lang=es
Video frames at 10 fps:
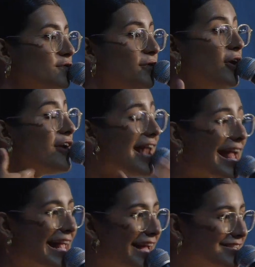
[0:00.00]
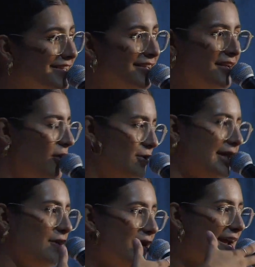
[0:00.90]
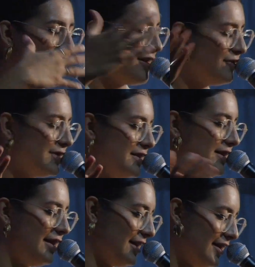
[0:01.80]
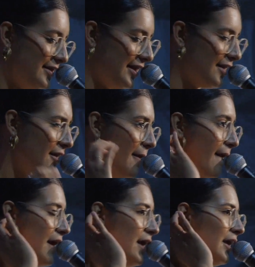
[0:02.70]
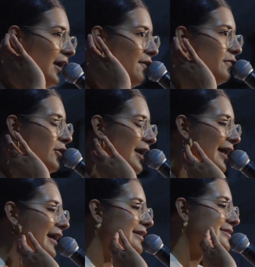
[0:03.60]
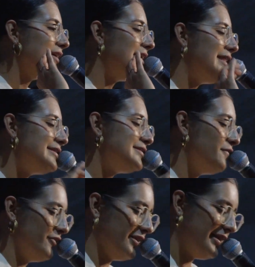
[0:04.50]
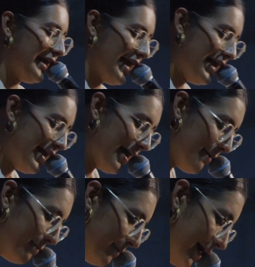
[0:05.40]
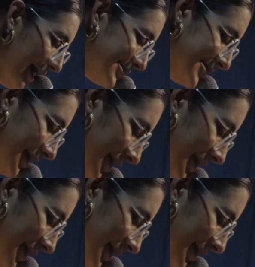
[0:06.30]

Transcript: fueron a la casa, o sea, era una gran, gran cantidad, y fueron a la casa y dice Fiona que en la acera de